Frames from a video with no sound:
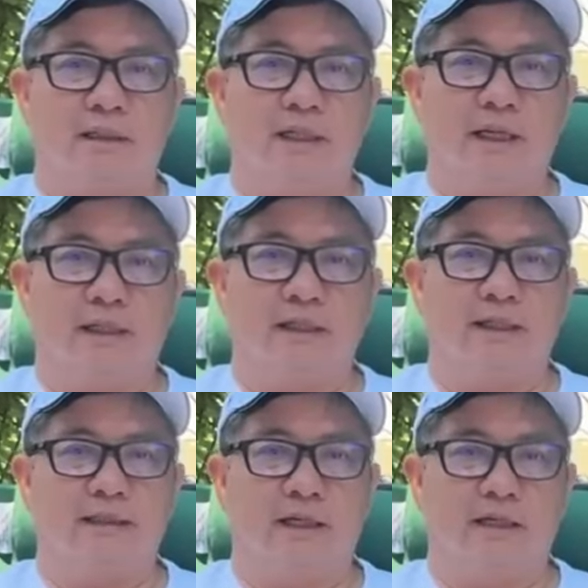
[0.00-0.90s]
những hàng
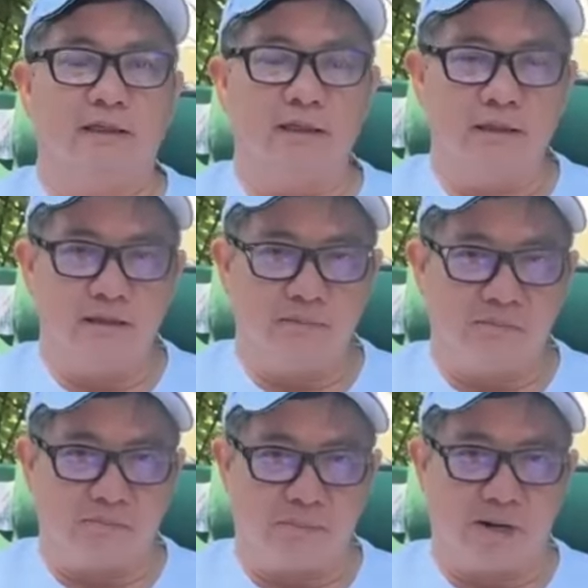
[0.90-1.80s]
đệ tử
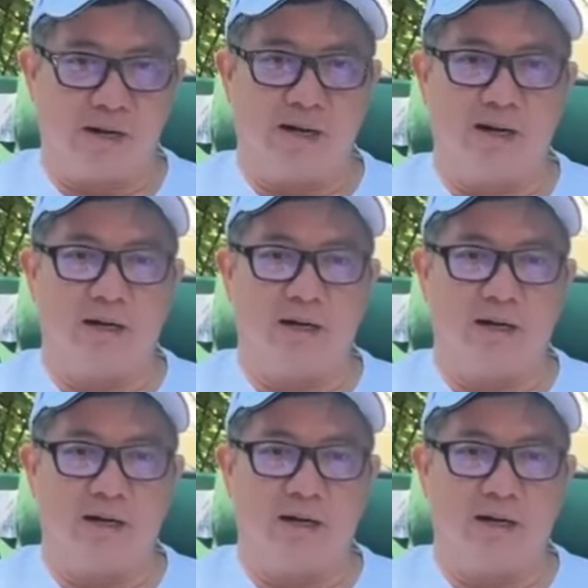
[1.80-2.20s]
mà